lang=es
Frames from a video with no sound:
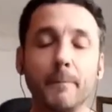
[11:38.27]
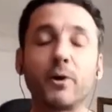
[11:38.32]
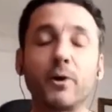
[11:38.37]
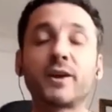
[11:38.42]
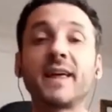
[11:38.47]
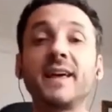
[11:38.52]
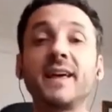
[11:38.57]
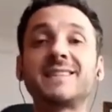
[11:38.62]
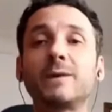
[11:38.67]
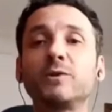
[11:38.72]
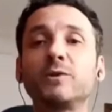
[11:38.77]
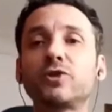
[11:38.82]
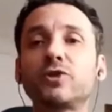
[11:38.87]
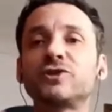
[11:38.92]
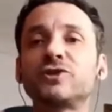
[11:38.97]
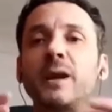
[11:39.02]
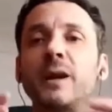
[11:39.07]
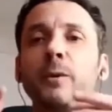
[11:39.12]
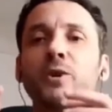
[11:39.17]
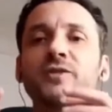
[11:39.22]
Porque dice,
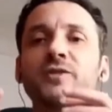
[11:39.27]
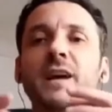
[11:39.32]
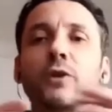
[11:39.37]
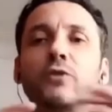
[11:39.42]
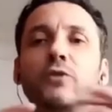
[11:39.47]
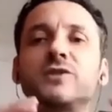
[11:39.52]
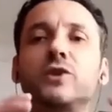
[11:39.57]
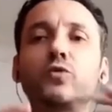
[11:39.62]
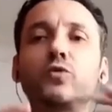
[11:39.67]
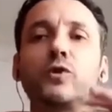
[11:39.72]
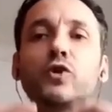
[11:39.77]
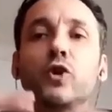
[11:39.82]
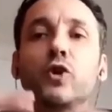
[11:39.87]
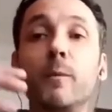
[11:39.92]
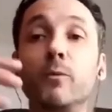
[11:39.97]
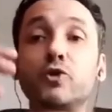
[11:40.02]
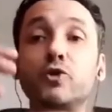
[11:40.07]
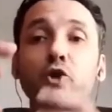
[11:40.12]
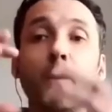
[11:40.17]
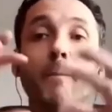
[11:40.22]
nuestro cerebro está constituido
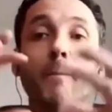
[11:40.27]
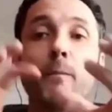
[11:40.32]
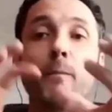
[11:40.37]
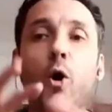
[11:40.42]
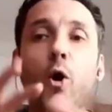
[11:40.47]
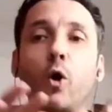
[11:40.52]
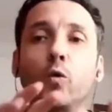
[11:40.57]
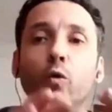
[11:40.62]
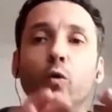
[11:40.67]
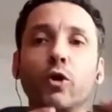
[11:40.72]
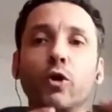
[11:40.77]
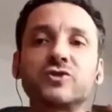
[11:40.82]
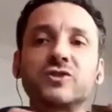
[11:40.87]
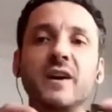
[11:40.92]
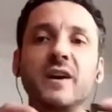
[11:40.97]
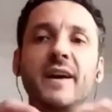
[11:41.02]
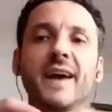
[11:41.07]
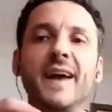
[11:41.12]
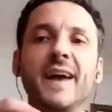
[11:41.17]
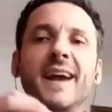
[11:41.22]
de muchos
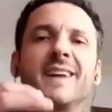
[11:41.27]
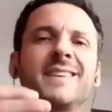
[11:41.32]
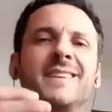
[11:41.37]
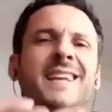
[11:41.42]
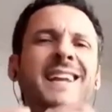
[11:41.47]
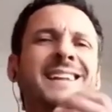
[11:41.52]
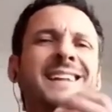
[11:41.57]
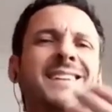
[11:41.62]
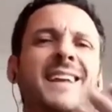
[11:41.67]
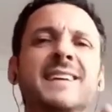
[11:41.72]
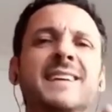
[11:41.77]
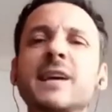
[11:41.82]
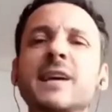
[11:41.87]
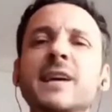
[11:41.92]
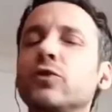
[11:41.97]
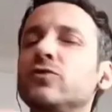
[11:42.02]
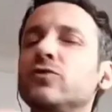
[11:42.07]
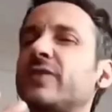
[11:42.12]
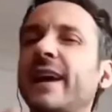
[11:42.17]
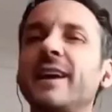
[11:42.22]
módulos que tienen
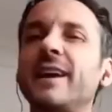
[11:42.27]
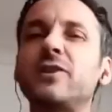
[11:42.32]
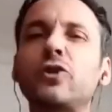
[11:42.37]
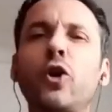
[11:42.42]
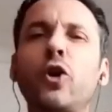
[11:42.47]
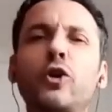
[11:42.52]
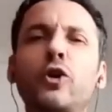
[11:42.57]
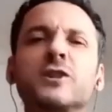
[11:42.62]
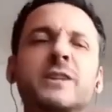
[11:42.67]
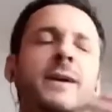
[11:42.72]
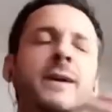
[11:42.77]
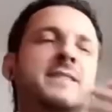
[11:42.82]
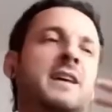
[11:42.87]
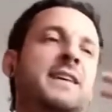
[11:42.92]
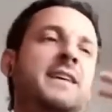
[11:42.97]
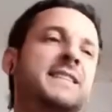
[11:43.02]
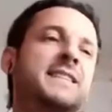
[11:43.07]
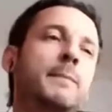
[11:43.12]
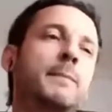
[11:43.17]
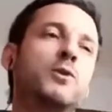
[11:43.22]
intereses contradictorios, a
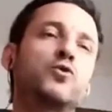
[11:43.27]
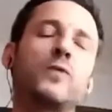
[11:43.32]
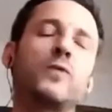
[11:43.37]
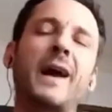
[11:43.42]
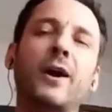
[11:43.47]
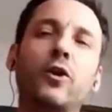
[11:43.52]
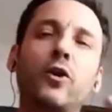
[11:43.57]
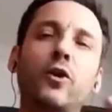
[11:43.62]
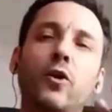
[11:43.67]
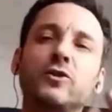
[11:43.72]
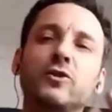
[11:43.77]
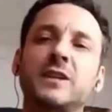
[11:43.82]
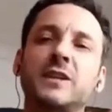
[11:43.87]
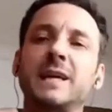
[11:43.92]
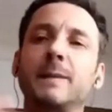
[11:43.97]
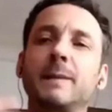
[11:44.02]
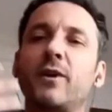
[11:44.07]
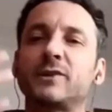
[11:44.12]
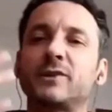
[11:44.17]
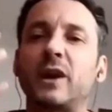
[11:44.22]
veces deseamos una cosa,
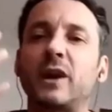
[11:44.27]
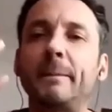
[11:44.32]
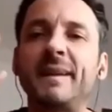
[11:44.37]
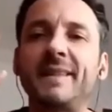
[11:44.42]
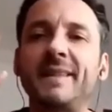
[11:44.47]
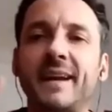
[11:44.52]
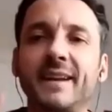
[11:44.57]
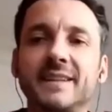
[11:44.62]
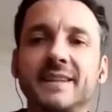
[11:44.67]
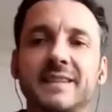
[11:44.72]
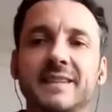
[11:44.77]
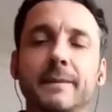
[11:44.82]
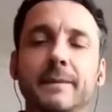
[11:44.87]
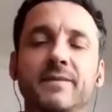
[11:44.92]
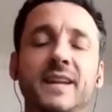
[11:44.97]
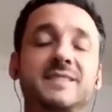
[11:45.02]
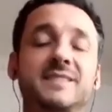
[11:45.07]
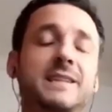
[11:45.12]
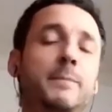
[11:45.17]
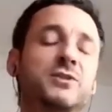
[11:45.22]
sabemos racionalmente que
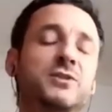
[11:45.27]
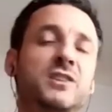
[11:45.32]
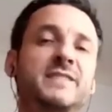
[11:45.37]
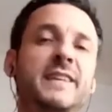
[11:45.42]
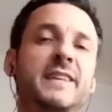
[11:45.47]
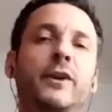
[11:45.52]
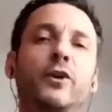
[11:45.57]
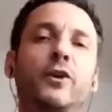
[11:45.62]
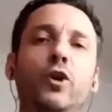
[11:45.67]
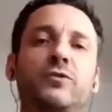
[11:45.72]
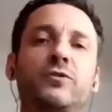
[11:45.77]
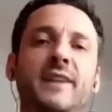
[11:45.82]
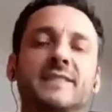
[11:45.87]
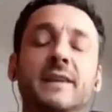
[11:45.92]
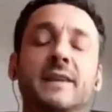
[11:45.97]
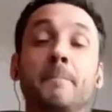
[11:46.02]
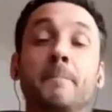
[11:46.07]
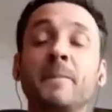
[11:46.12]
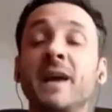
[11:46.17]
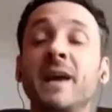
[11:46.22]
necesitamos hacer
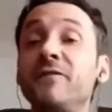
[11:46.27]
otras,